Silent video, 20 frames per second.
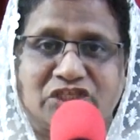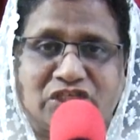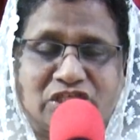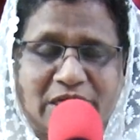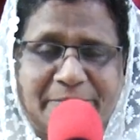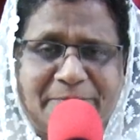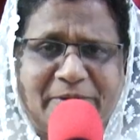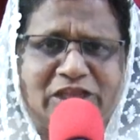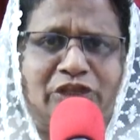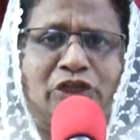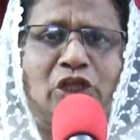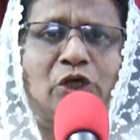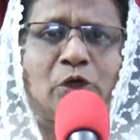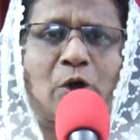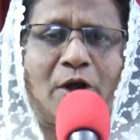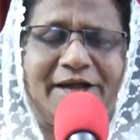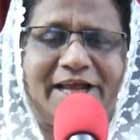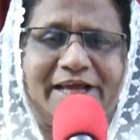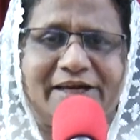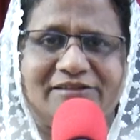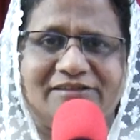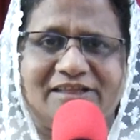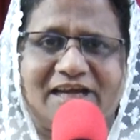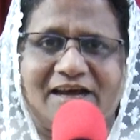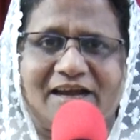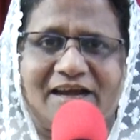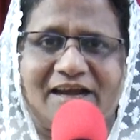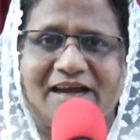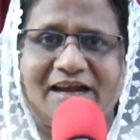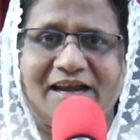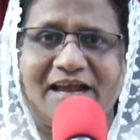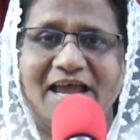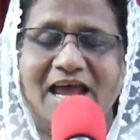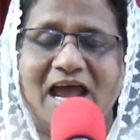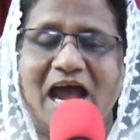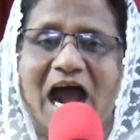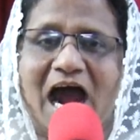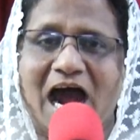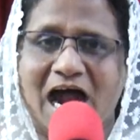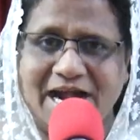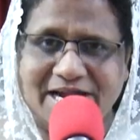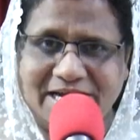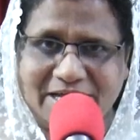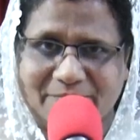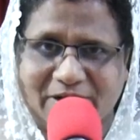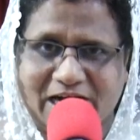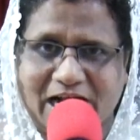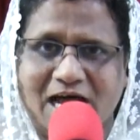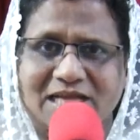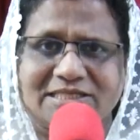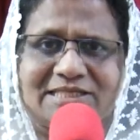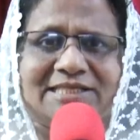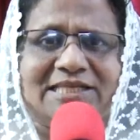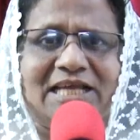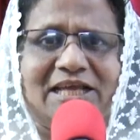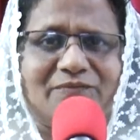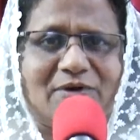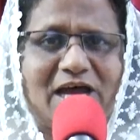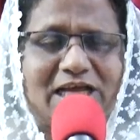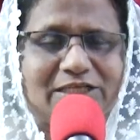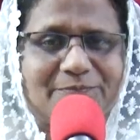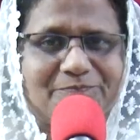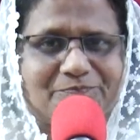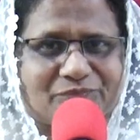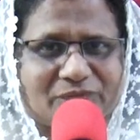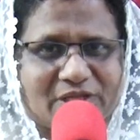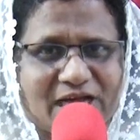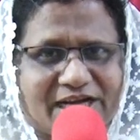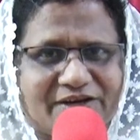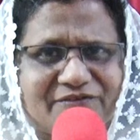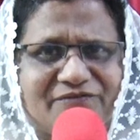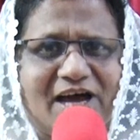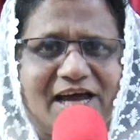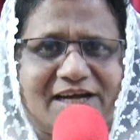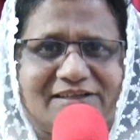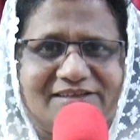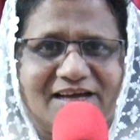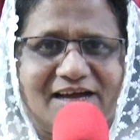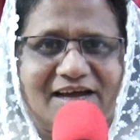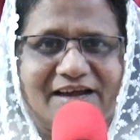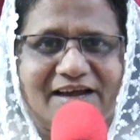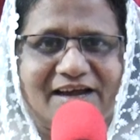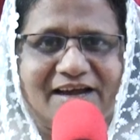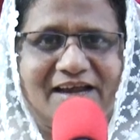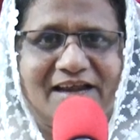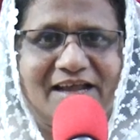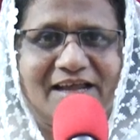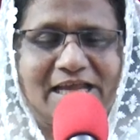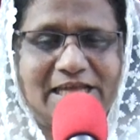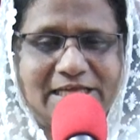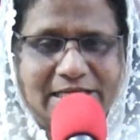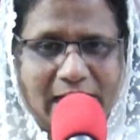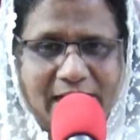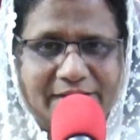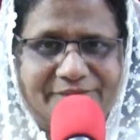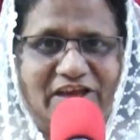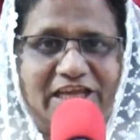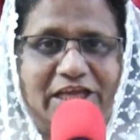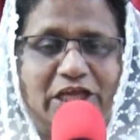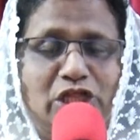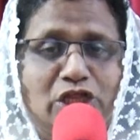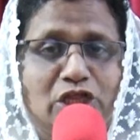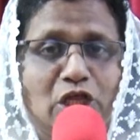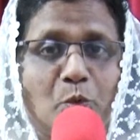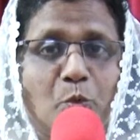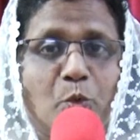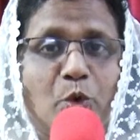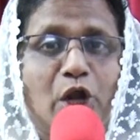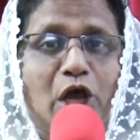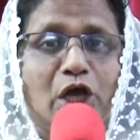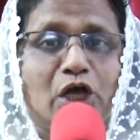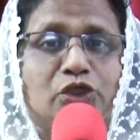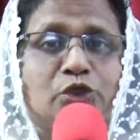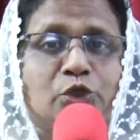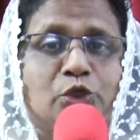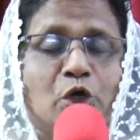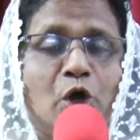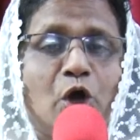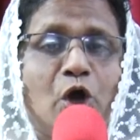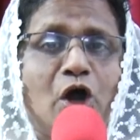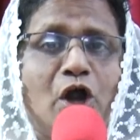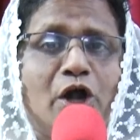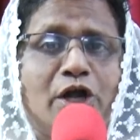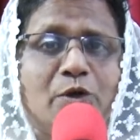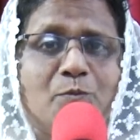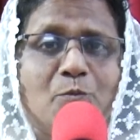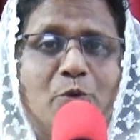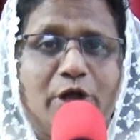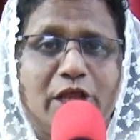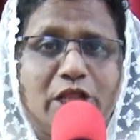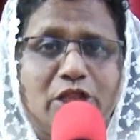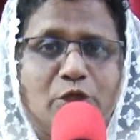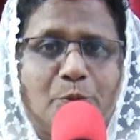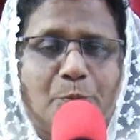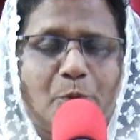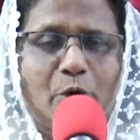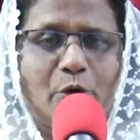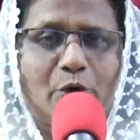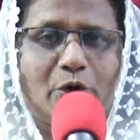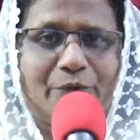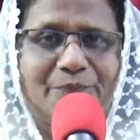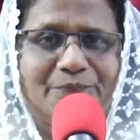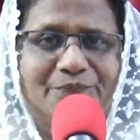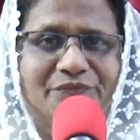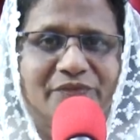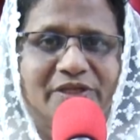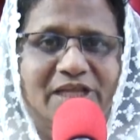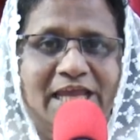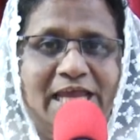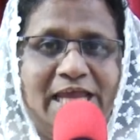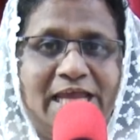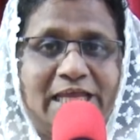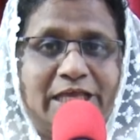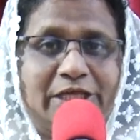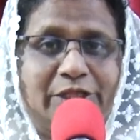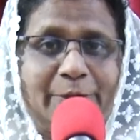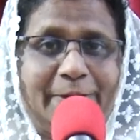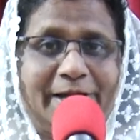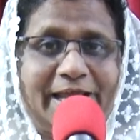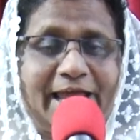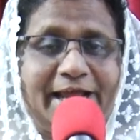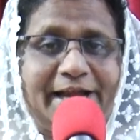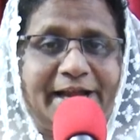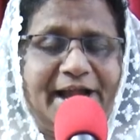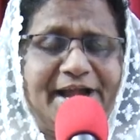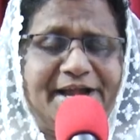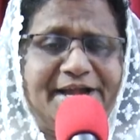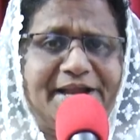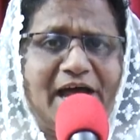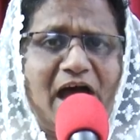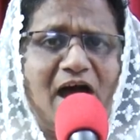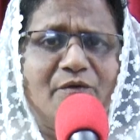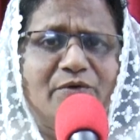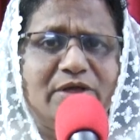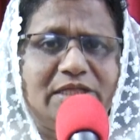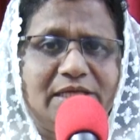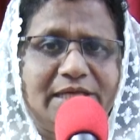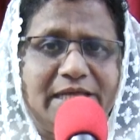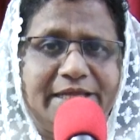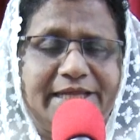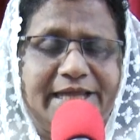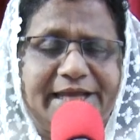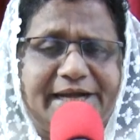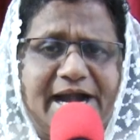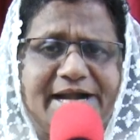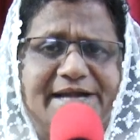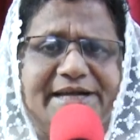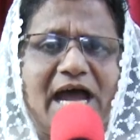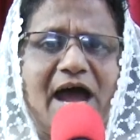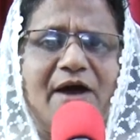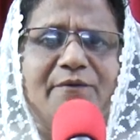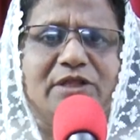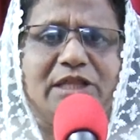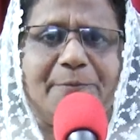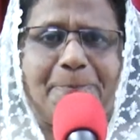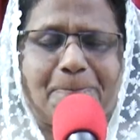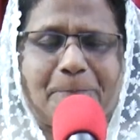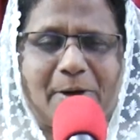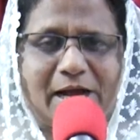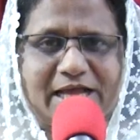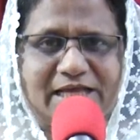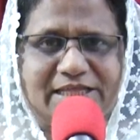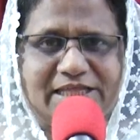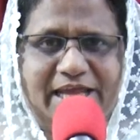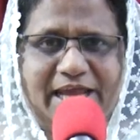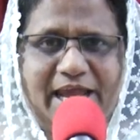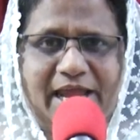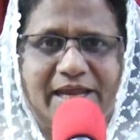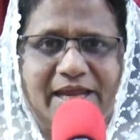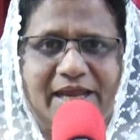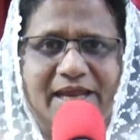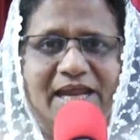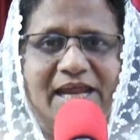ஜெபித்து கொண்டிருந்தால் ஆண்டவர் ஆசீர்வாதம் தருவார் தான் அவை இந்த உலகத்தோடு முடிந்து போகும் இதனுடைய இரண்டாவது இரண்டாவது பகுதியை